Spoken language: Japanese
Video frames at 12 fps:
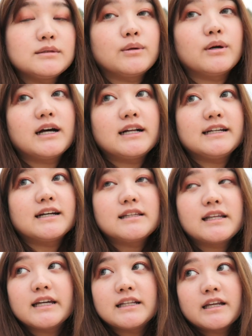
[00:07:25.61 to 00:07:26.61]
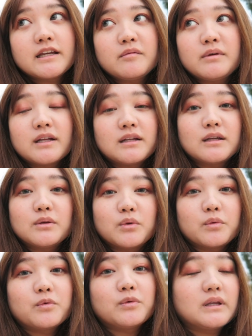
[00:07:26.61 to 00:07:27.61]
すごいありがたい悩みなんだ
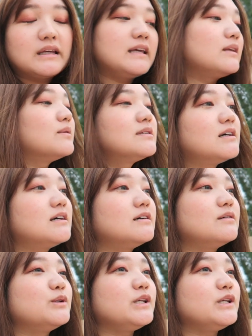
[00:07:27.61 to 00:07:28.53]
と思うんだけどさ